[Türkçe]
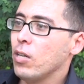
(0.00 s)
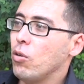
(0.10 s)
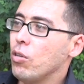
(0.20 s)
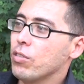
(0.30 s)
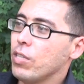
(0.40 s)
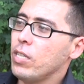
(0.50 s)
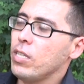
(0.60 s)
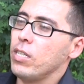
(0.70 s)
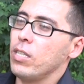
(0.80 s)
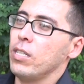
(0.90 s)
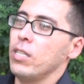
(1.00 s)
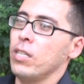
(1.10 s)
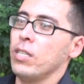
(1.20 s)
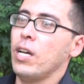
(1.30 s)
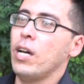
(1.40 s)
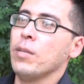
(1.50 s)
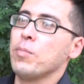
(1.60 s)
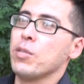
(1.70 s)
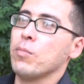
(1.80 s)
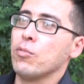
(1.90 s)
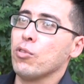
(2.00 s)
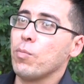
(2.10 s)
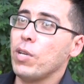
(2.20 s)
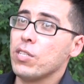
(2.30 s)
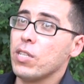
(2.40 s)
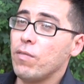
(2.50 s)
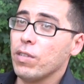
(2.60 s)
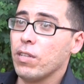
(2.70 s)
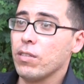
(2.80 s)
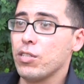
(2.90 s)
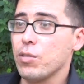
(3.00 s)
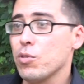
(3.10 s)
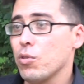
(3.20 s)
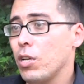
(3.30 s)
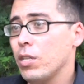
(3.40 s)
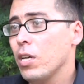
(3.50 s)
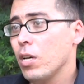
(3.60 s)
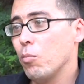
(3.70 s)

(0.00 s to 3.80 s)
Orada e, yani bizim Türkmenistan vatandaşımız olan